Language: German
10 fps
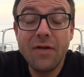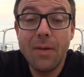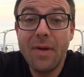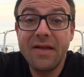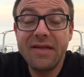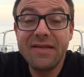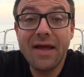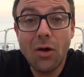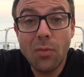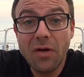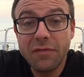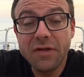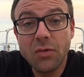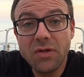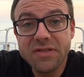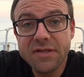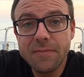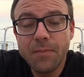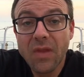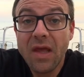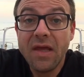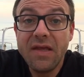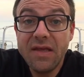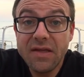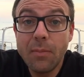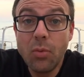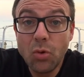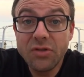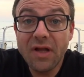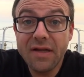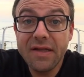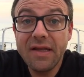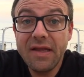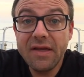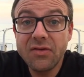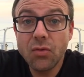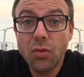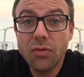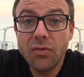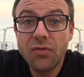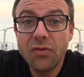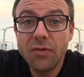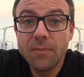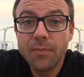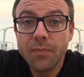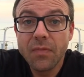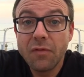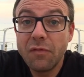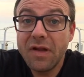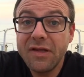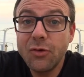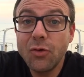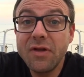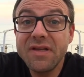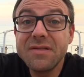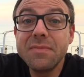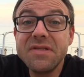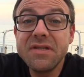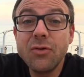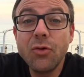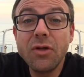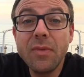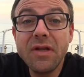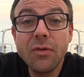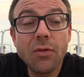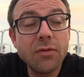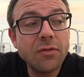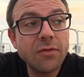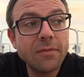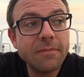Wir haben eine traumhafte Kulisse hier in der Bucht angelegt und vielleicht könnt ihr es ein bisschen hören im Hintergrund.